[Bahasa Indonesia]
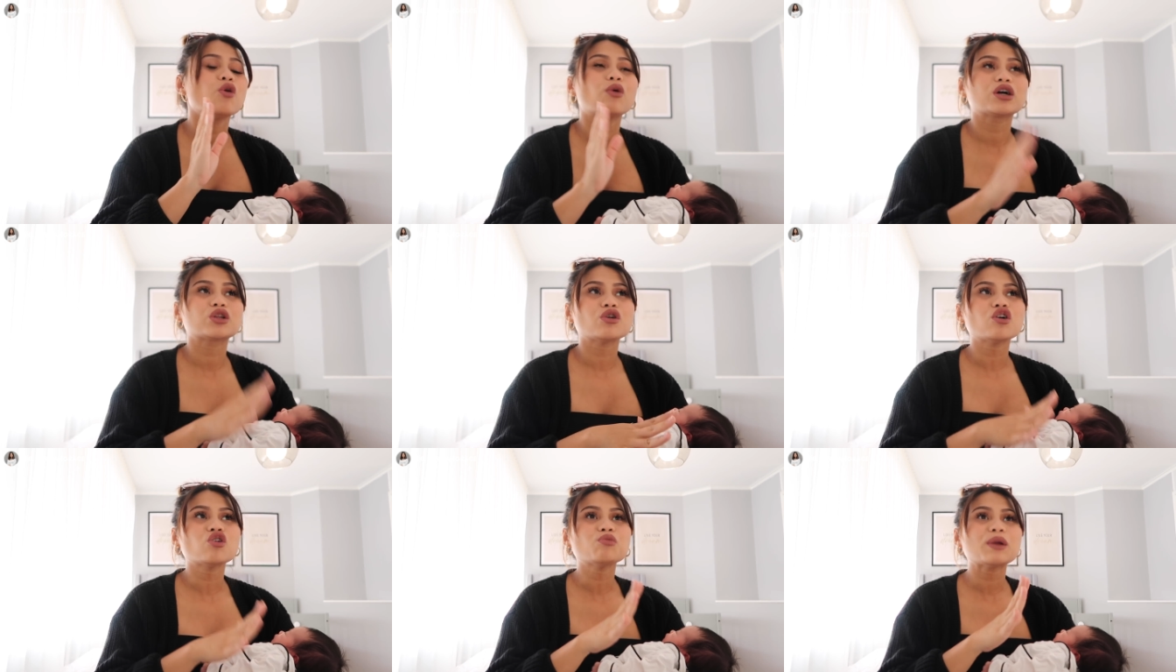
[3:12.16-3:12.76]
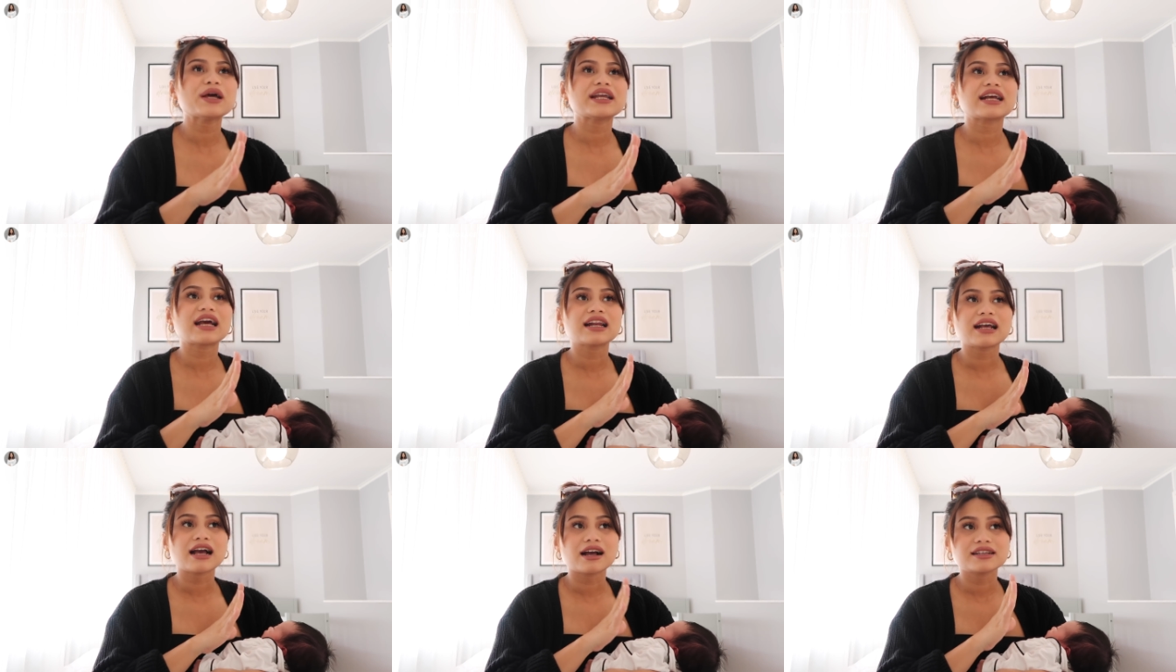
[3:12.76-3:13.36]
waktu aku
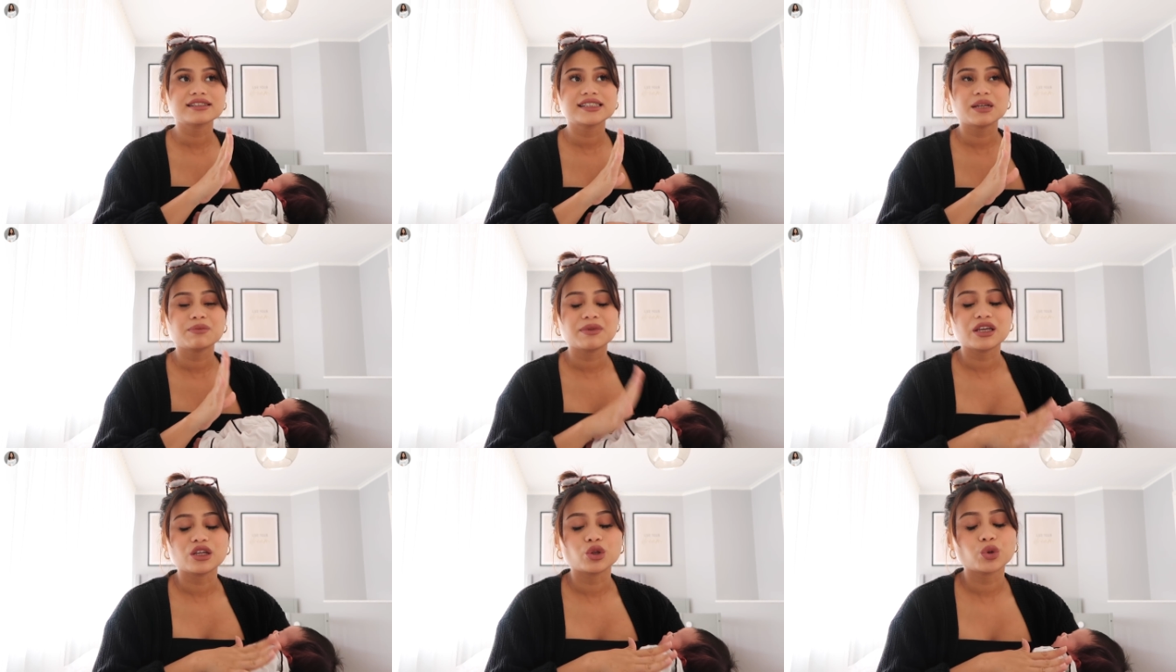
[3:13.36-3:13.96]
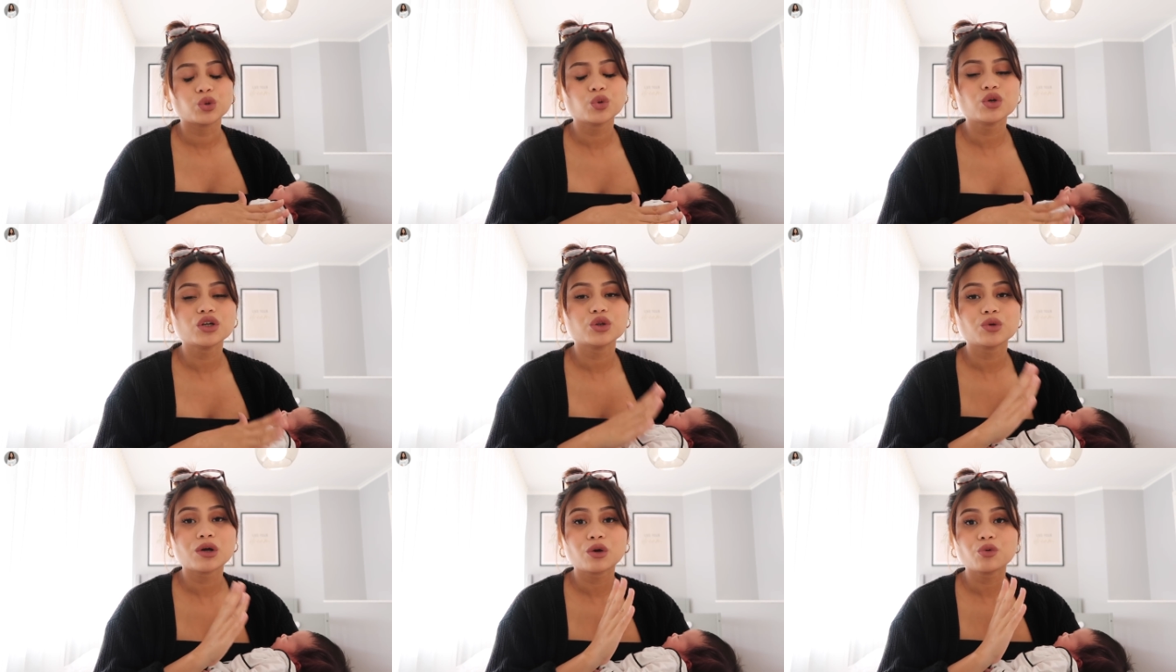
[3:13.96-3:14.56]
melahirkan Kakak Jamie itu
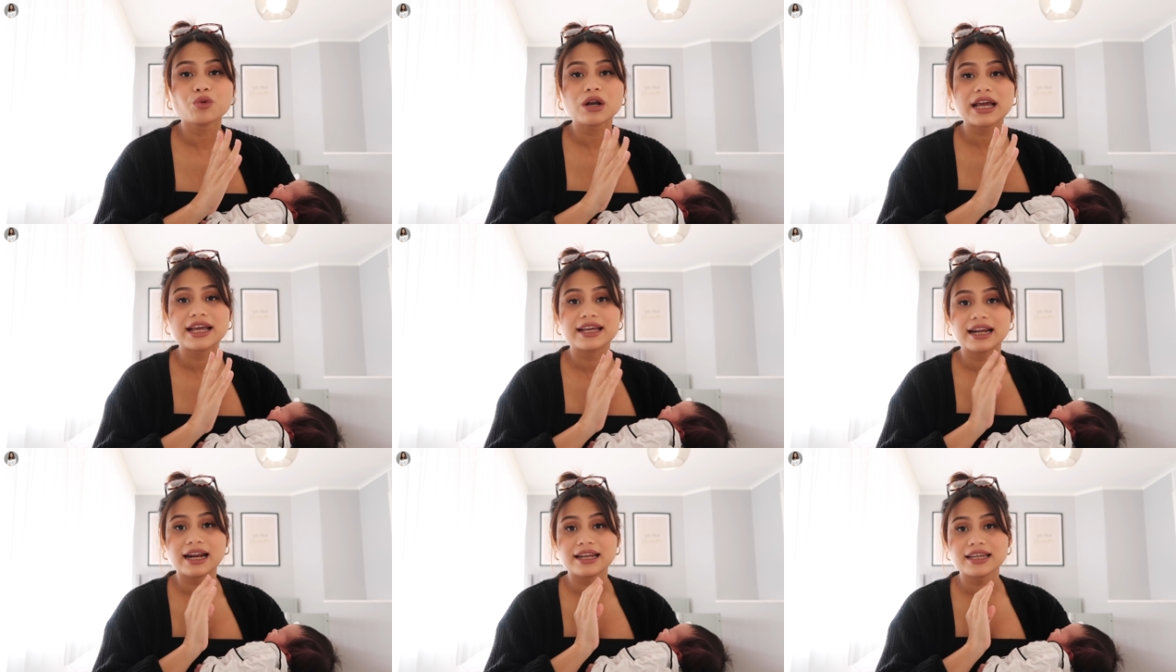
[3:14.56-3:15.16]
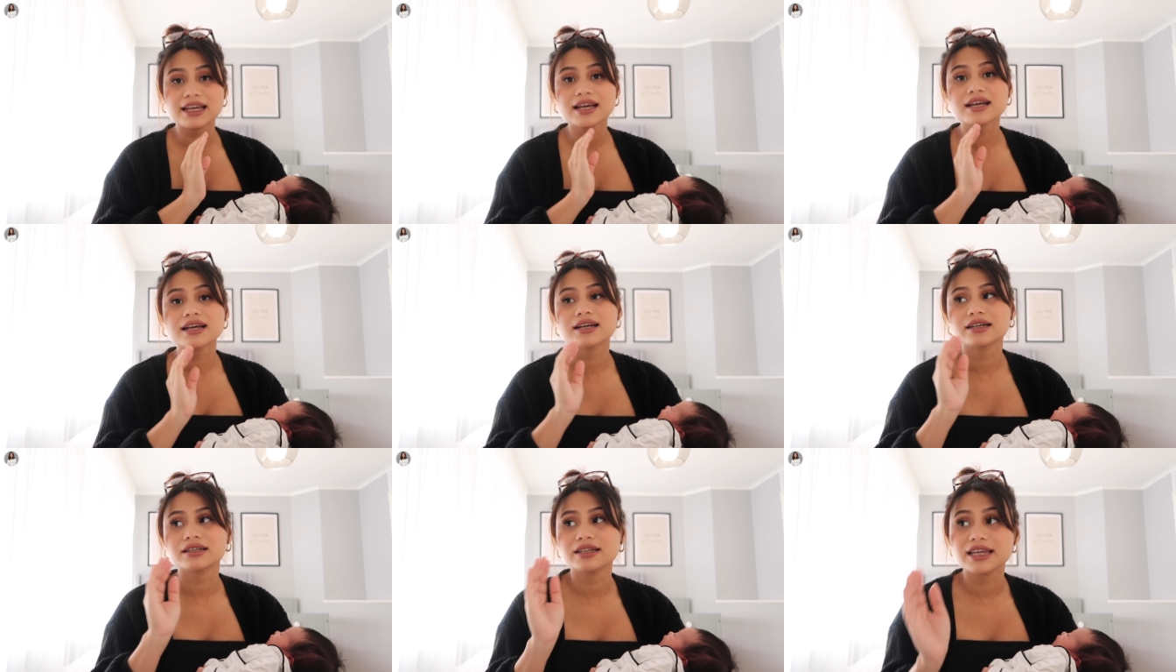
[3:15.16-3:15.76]
itu aku lahirannya
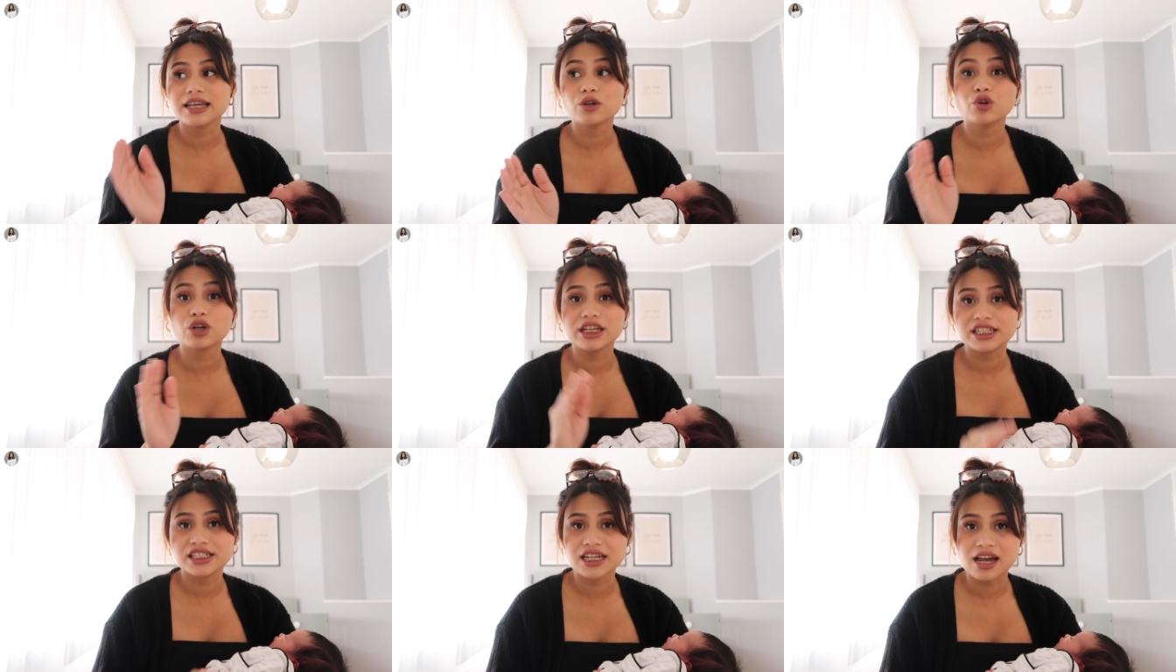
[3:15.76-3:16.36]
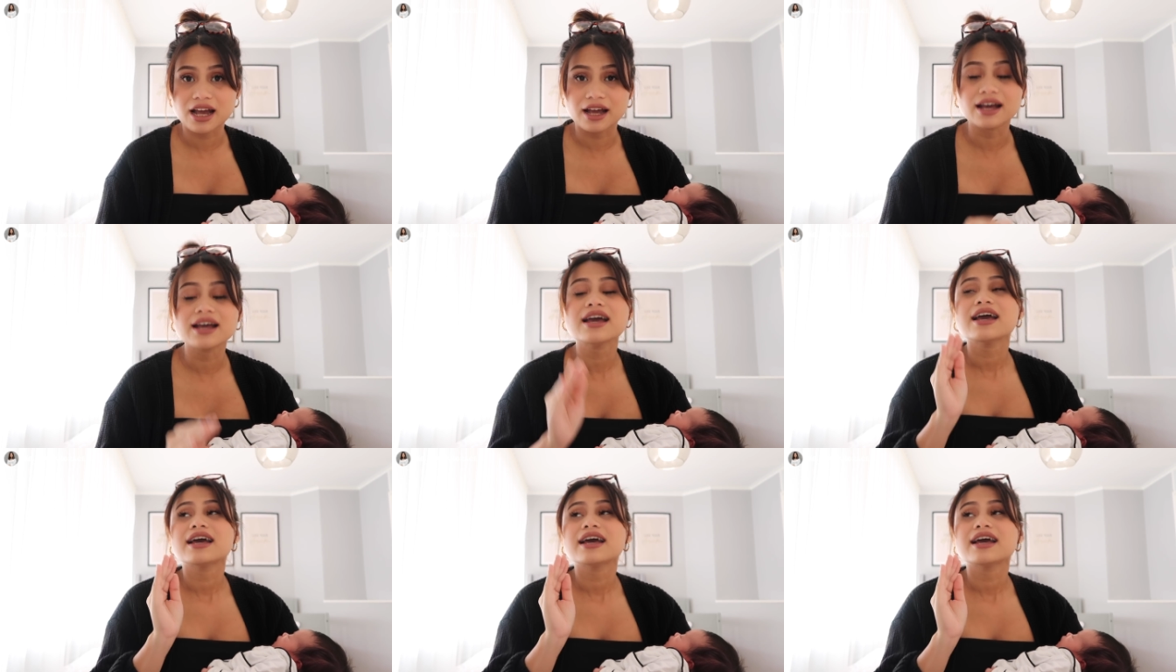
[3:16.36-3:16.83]
di Indonesia.